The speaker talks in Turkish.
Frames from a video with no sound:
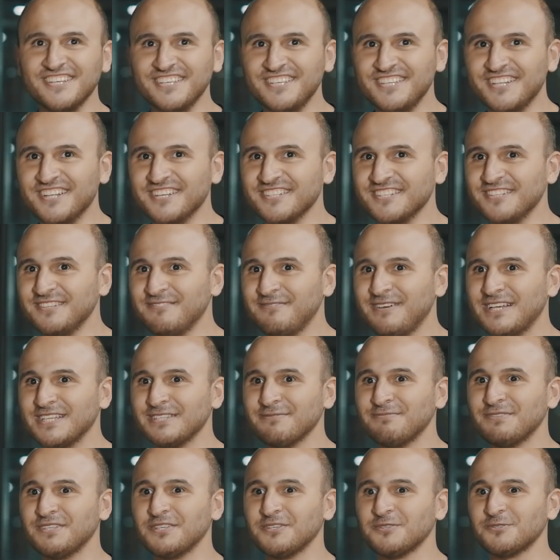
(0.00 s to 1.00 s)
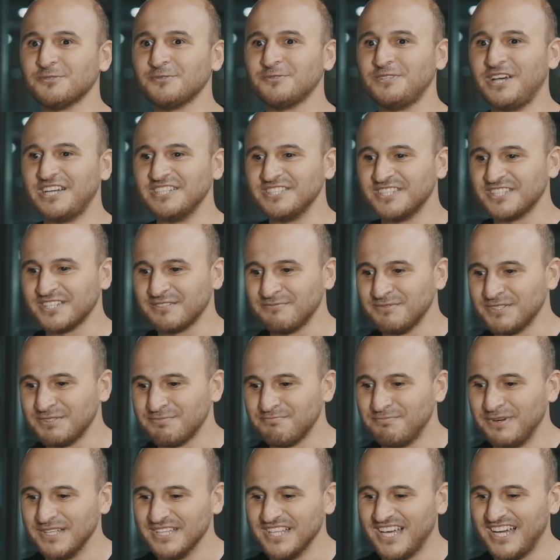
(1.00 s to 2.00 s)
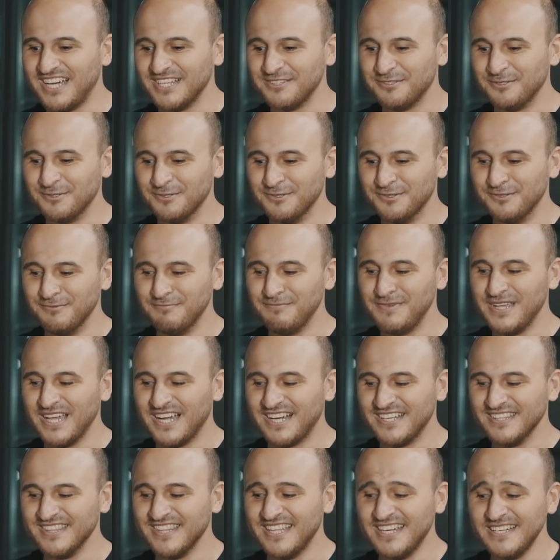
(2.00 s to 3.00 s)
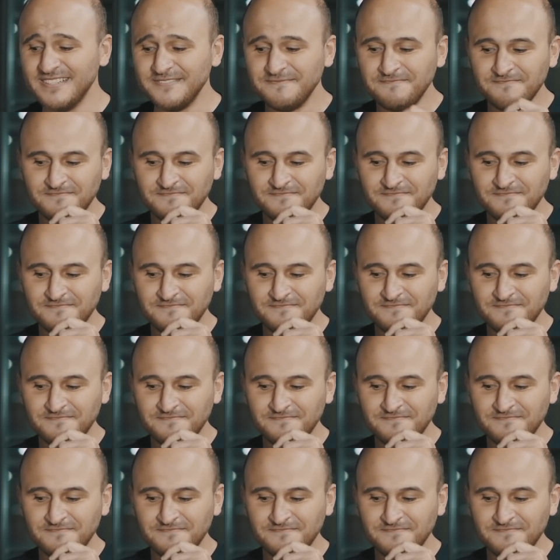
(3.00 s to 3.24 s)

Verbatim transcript: inanılmaz bir şey. Sudan çıkmış balığa döndüm bir anda.